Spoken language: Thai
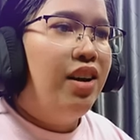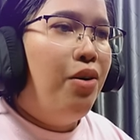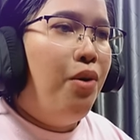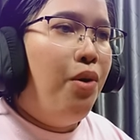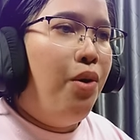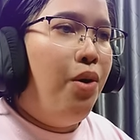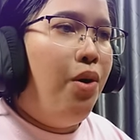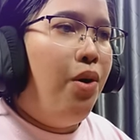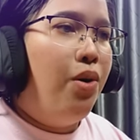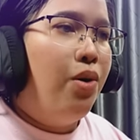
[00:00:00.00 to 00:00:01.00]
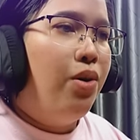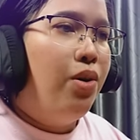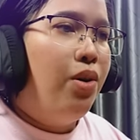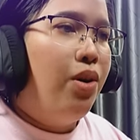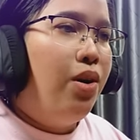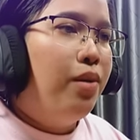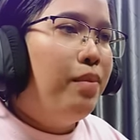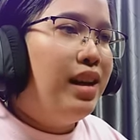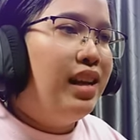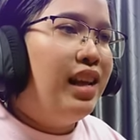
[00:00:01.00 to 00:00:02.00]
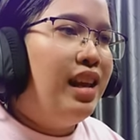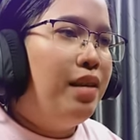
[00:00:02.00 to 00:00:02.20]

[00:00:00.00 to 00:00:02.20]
โอ้มีดนี้